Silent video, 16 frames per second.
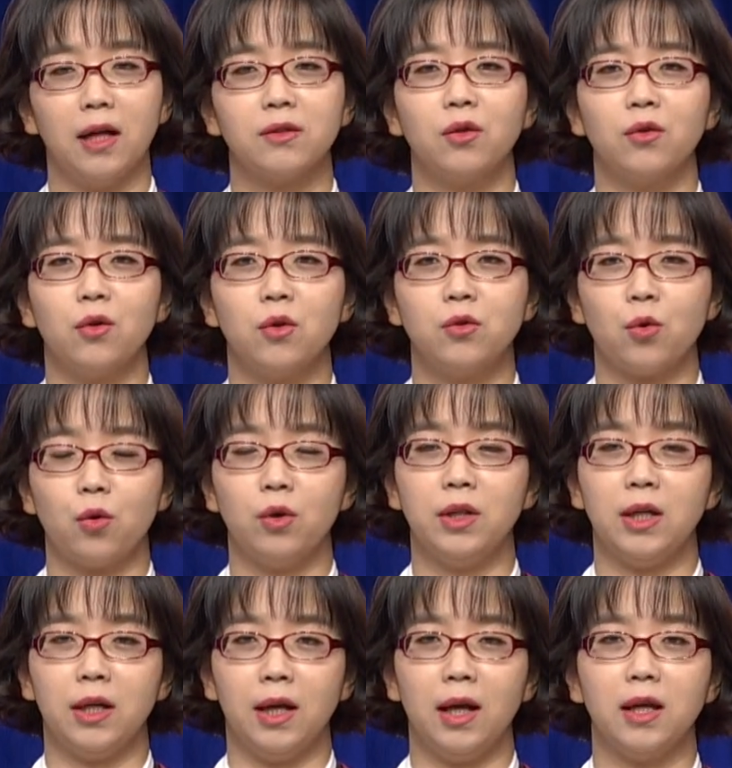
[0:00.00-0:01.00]

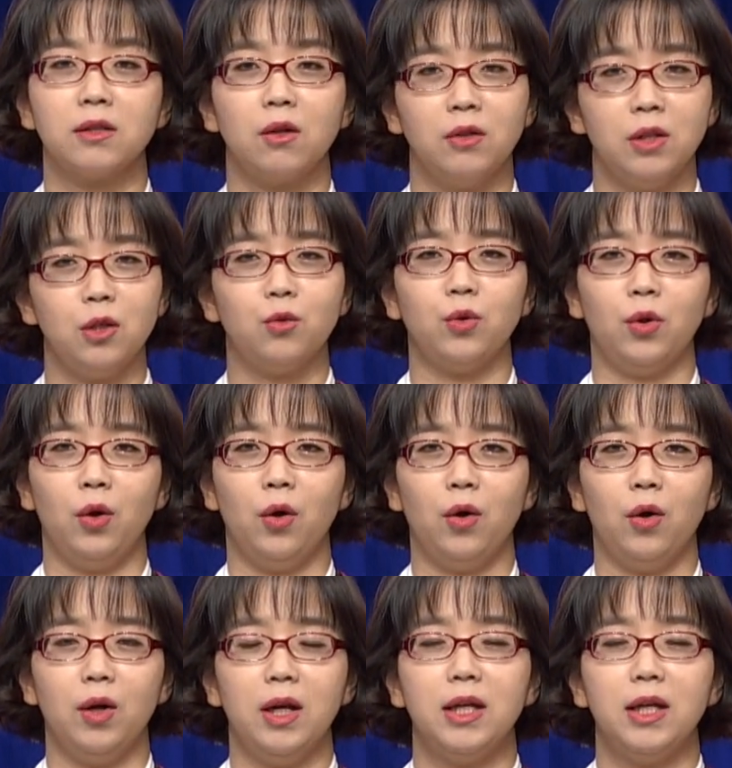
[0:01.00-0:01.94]
성경적으로는 이게 선이군요.